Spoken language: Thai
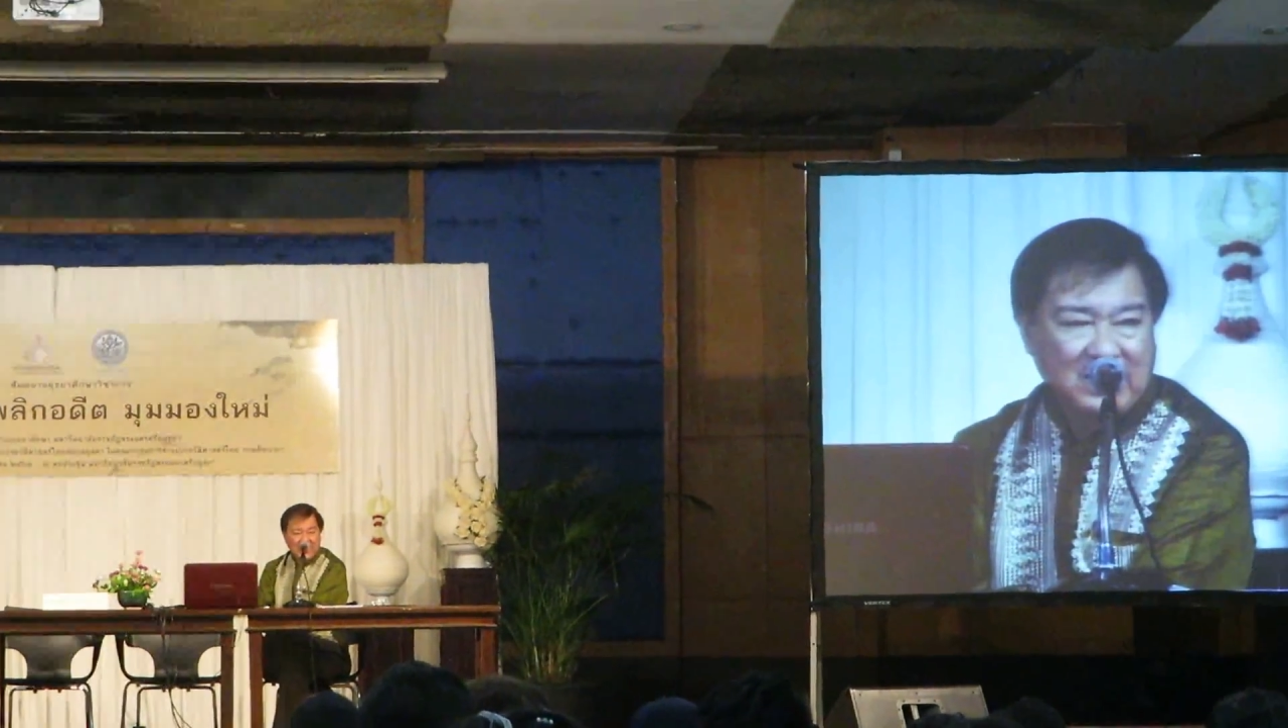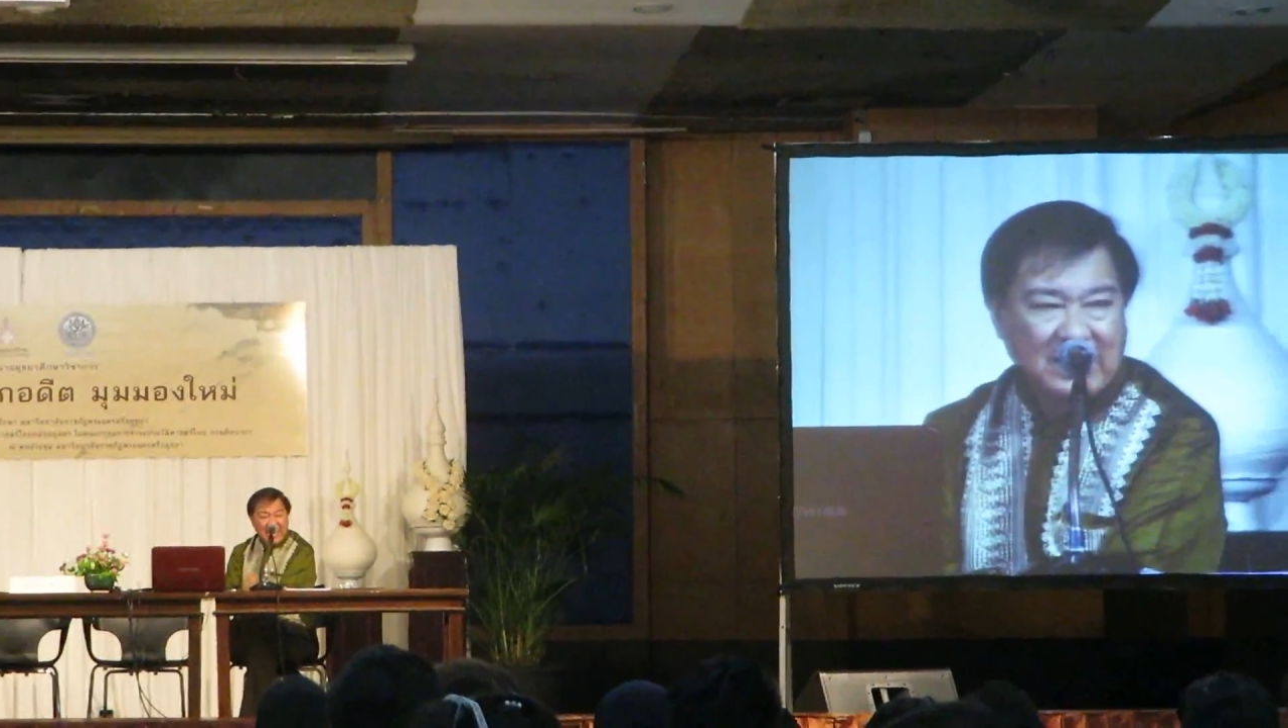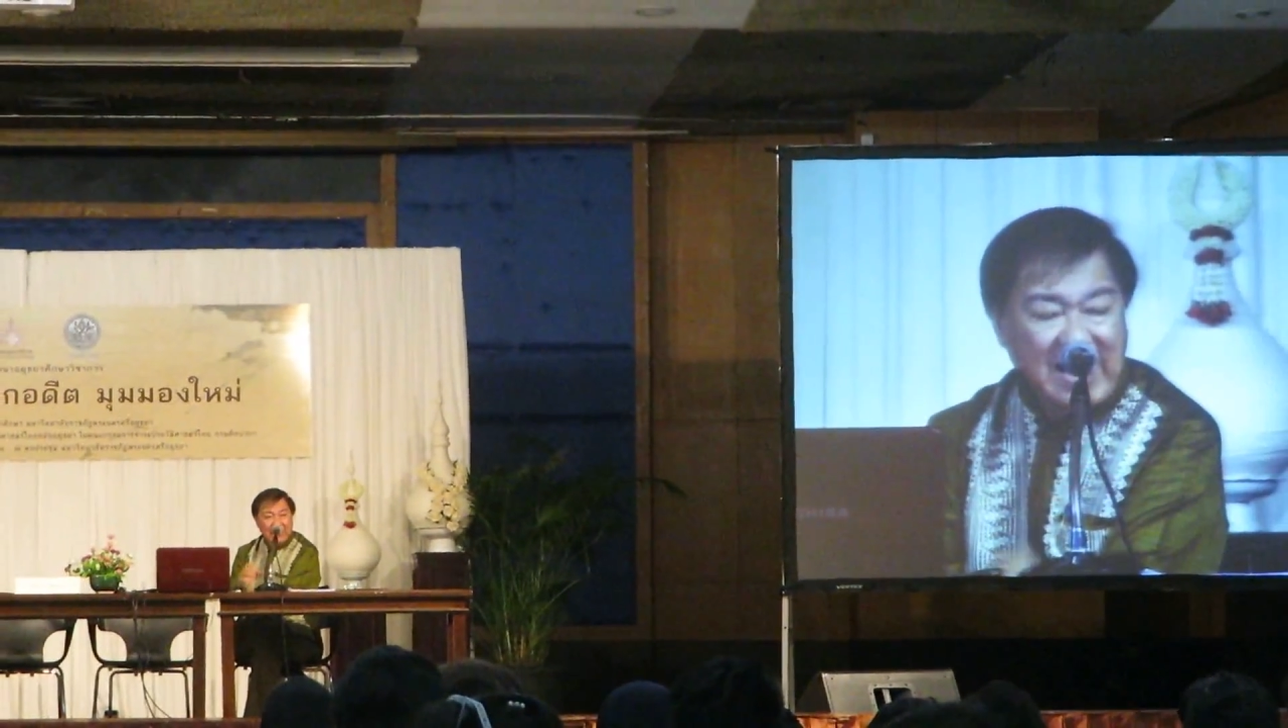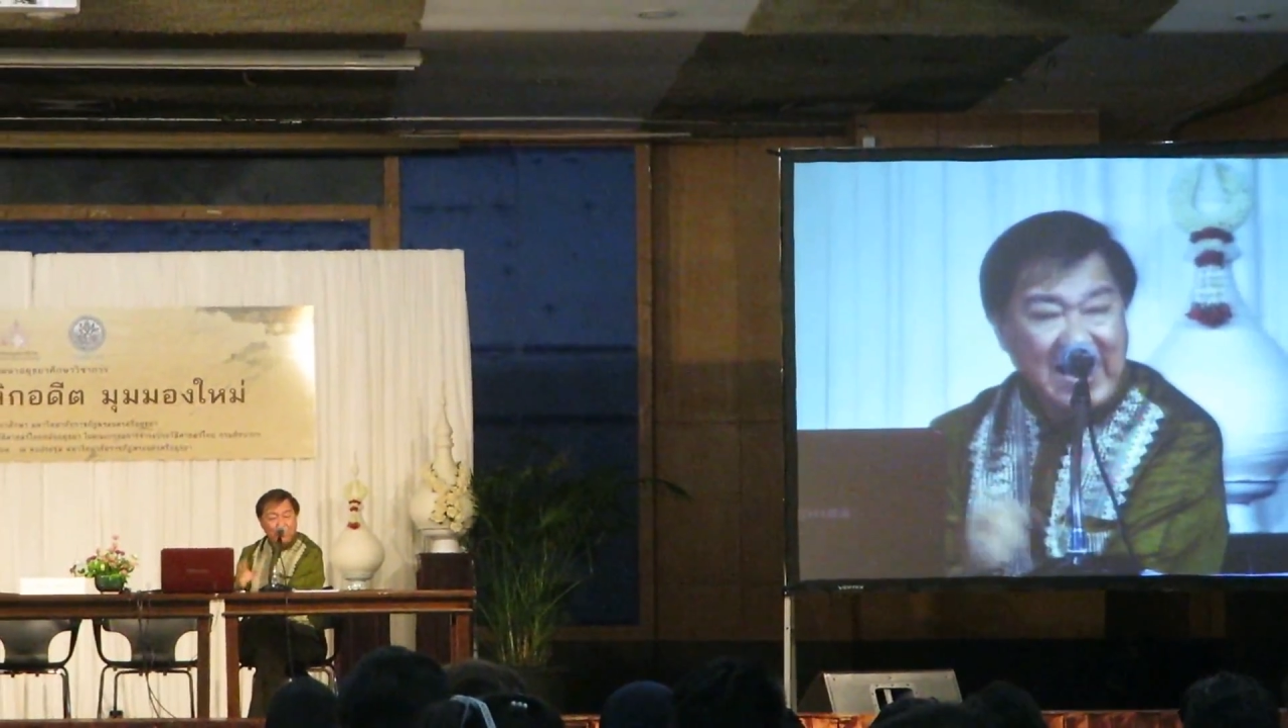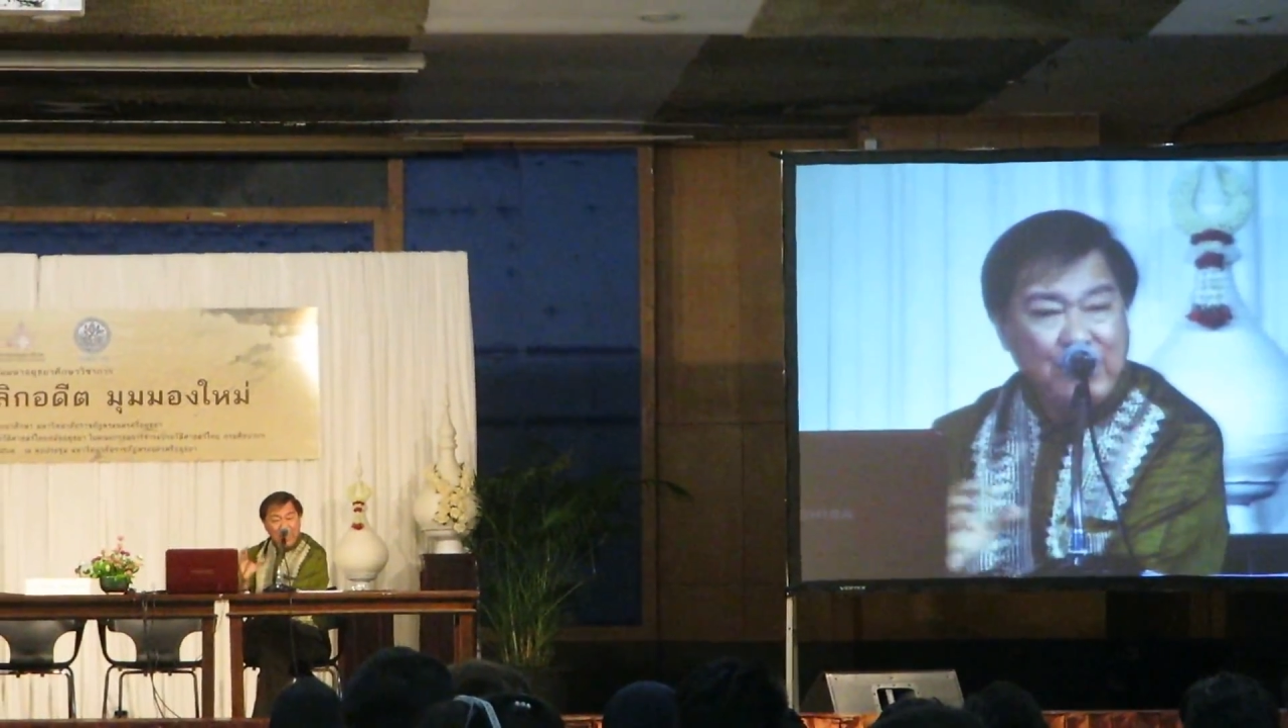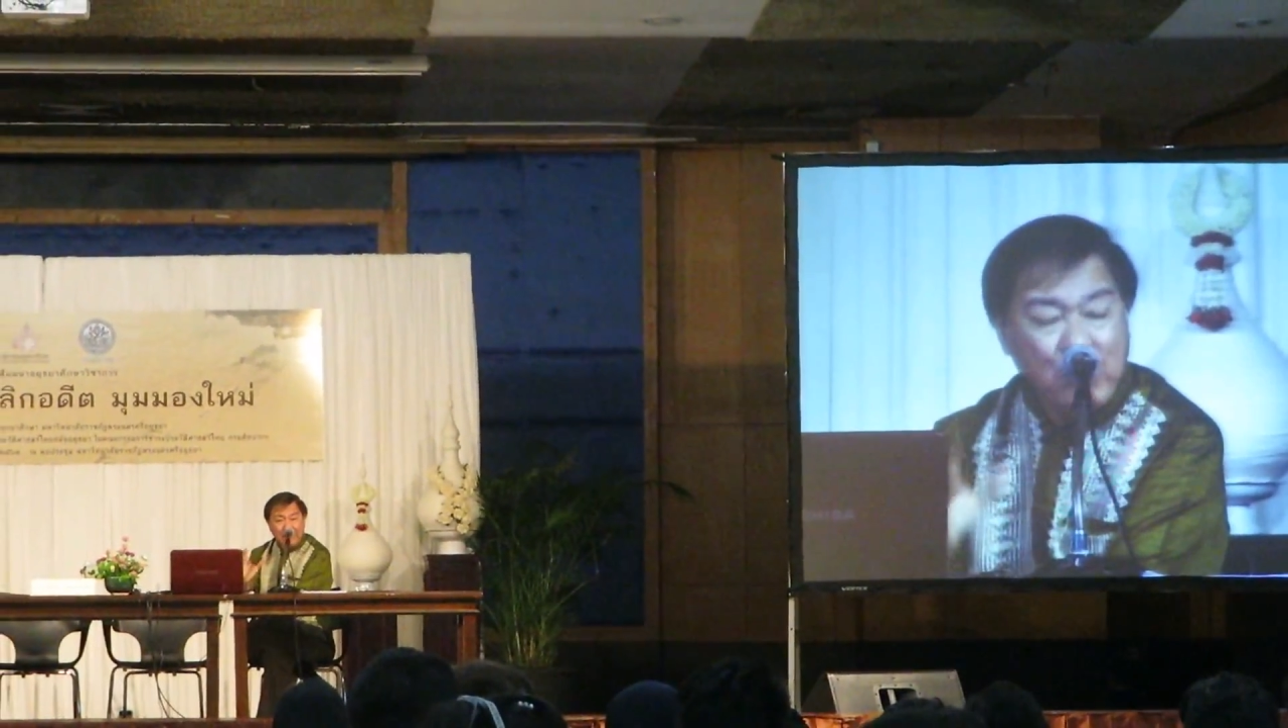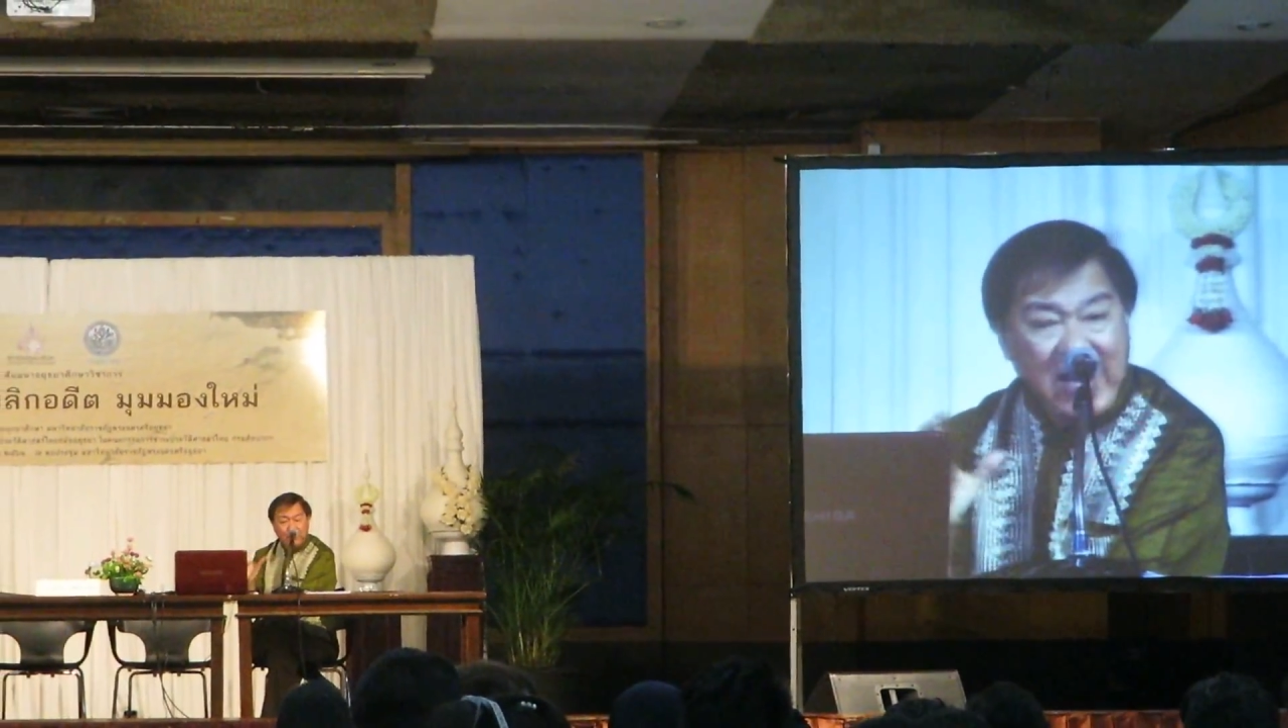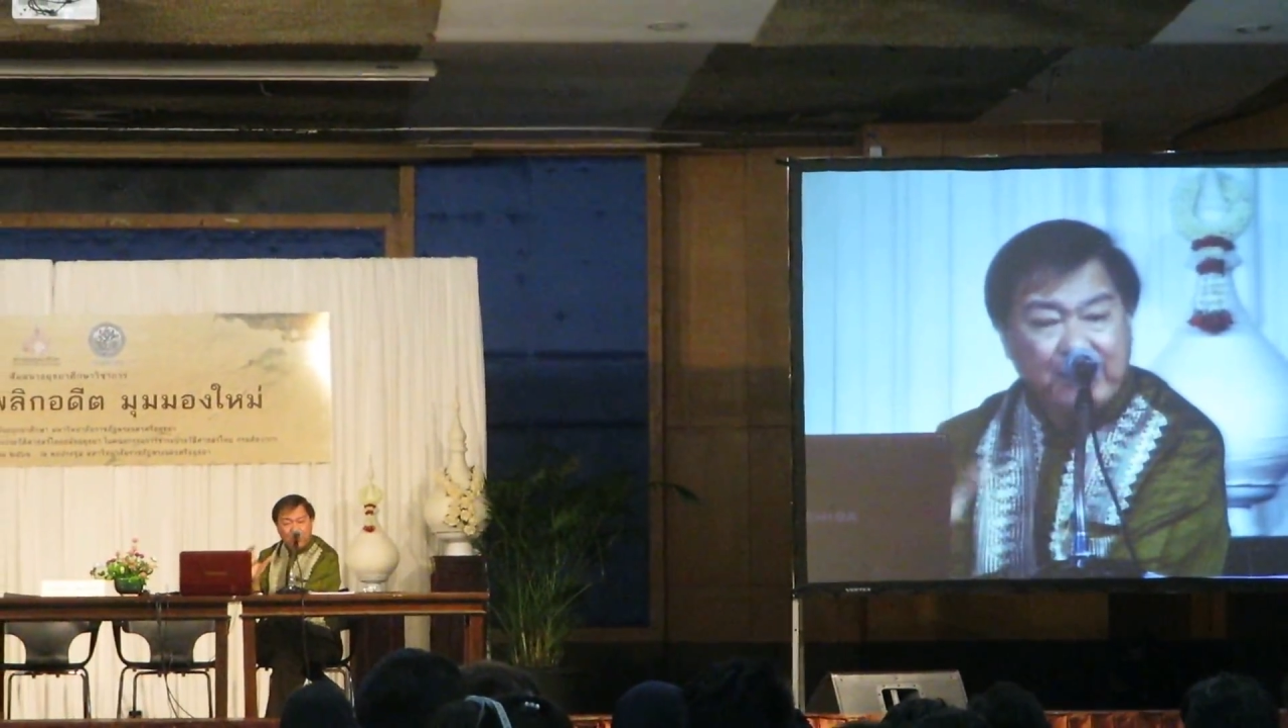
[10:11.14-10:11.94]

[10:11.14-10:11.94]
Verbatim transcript: ในแว